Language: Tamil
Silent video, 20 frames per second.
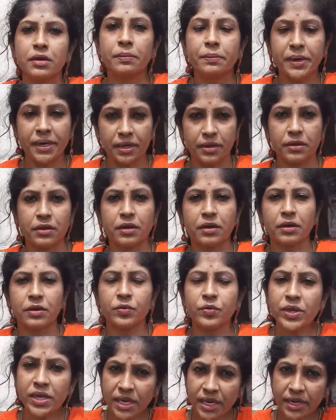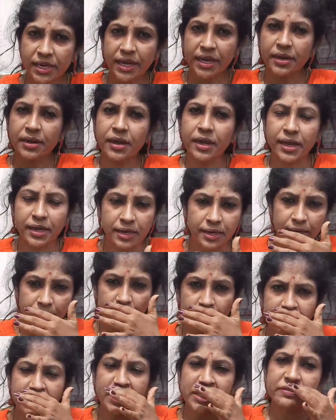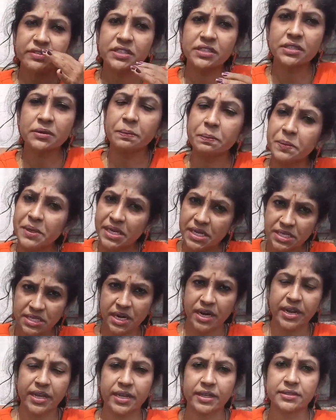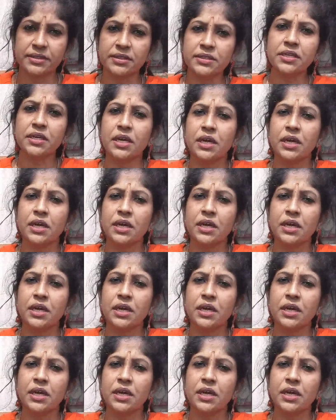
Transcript: பட் வீகன் டயட்னா என்னென்னா இது வந்து மீட் கிடையாது